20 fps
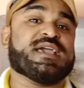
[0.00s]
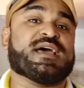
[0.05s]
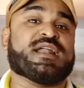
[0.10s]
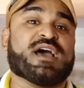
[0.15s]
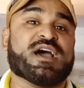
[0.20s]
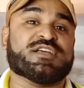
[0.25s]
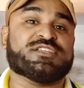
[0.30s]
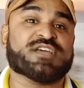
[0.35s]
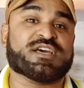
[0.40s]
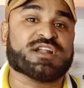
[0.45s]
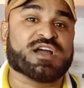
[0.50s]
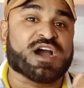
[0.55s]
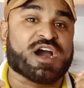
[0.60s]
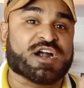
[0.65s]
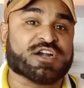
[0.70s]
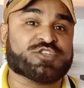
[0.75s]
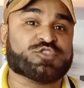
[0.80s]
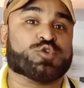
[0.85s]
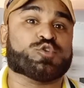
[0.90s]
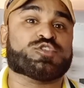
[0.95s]

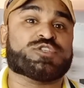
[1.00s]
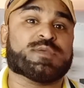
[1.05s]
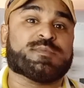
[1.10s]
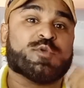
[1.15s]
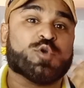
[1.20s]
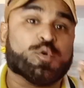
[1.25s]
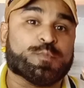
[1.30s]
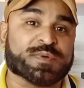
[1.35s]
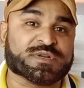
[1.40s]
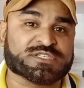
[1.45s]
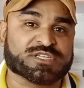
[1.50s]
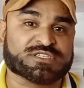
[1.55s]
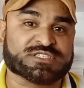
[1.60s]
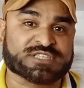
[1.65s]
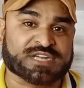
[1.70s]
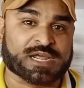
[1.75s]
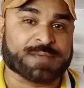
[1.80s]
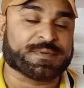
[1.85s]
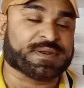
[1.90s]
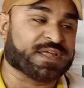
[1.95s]
11,800 से भी ऊपर
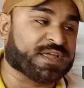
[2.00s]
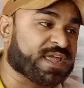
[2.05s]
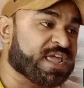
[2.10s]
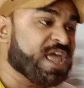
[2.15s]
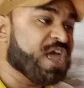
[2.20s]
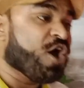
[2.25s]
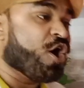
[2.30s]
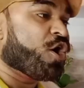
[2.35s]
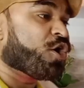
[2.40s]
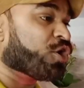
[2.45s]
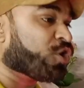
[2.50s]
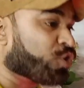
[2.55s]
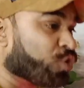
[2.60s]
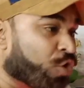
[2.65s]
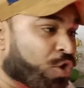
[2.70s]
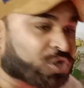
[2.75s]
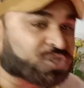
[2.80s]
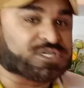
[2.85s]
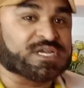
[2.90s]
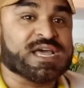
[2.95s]
सब्सक्राइबर है और
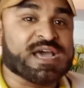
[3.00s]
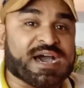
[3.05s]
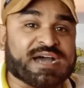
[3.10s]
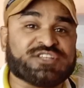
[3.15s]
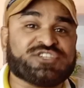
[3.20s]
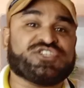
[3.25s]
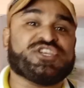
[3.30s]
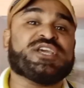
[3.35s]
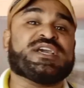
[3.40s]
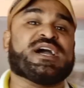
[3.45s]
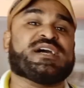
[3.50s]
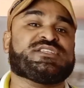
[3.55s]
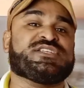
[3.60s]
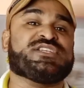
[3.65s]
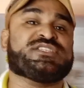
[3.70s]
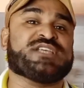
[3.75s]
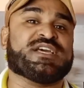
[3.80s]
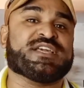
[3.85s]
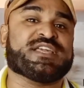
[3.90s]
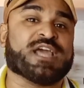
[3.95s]
रोज अच्छी
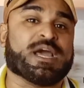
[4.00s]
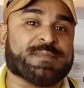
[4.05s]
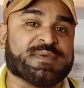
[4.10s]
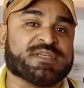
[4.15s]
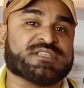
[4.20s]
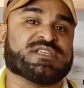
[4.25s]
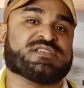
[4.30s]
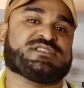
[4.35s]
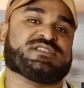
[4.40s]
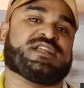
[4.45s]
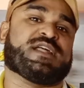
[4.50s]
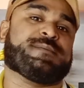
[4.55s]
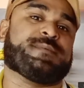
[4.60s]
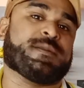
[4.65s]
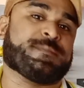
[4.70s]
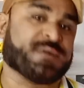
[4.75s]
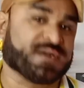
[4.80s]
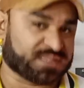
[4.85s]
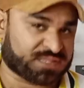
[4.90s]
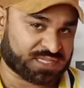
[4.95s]
खासी संख्या में
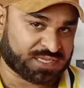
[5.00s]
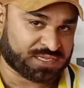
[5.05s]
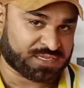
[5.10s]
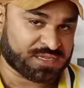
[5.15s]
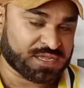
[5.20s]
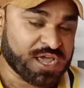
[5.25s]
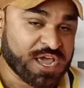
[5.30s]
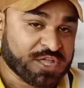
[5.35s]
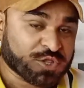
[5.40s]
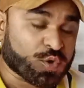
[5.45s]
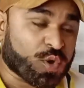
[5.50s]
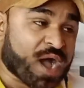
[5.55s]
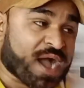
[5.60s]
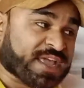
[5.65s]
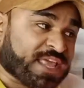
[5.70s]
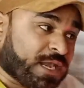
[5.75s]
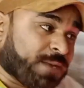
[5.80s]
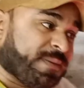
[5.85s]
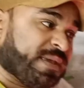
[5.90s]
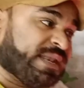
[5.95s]
सब्सक्राइबर बढ़ते हैं तो
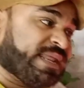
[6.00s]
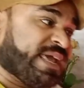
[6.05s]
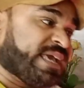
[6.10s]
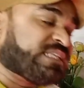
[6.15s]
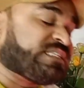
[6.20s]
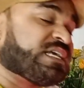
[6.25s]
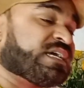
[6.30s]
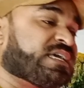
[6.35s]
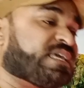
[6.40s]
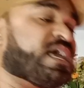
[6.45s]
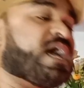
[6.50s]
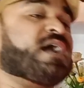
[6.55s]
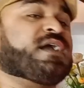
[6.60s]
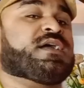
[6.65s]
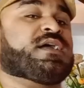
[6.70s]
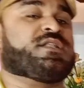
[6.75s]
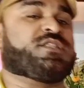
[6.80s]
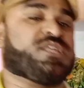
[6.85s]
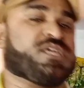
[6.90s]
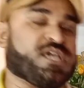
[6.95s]
आखिर मैंने ऐसा
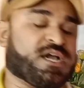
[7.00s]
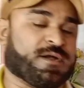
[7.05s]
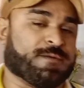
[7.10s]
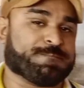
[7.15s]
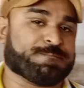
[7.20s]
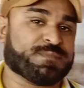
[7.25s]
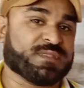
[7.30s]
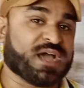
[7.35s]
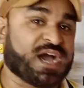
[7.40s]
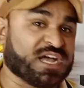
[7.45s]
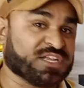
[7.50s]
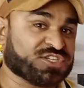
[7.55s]
क्या कर दिया